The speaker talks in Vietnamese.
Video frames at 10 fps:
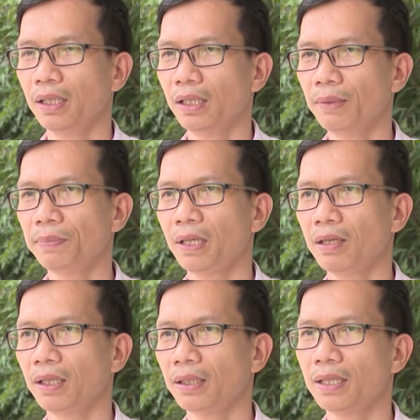à, giúp
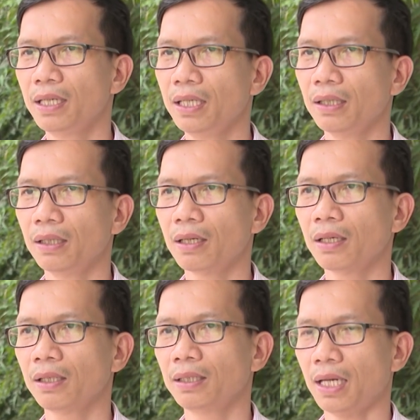cho những thanh niên ở
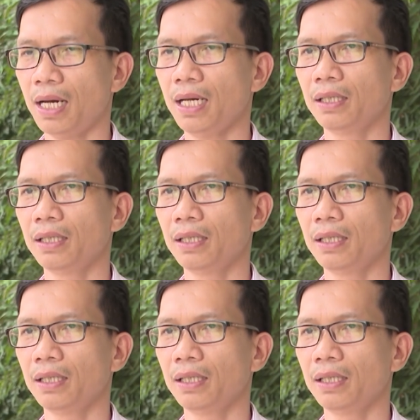các cái xã